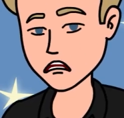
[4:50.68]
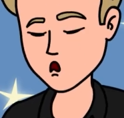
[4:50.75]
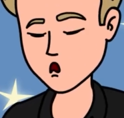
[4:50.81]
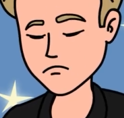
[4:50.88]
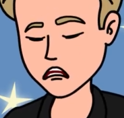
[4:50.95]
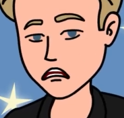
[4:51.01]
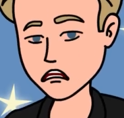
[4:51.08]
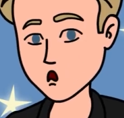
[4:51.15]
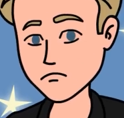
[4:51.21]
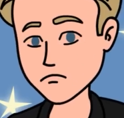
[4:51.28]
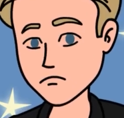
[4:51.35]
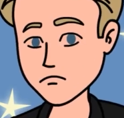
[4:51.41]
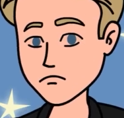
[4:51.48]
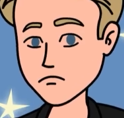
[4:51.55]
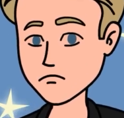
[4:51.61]
da drin
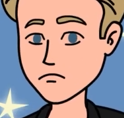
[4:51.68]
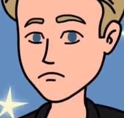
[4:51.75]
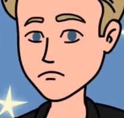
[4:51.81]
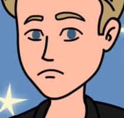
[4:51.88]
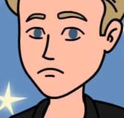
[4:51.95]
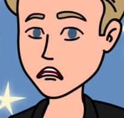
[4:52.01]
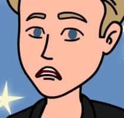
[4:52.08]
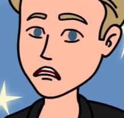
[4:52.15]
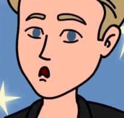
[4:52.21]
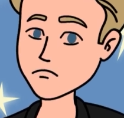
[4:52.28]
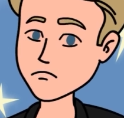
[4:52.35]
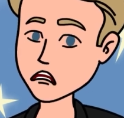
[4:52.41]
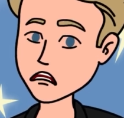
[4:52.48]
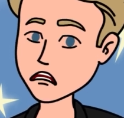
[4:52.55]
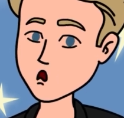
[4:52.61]
fest und mussten
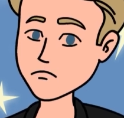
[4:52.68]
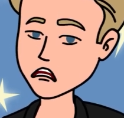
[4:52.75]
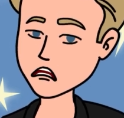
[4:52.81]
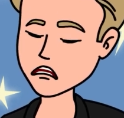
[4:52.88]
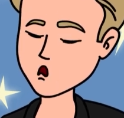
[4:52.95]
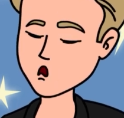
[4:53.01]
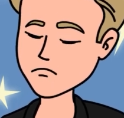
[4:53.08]
vielleicht das ganze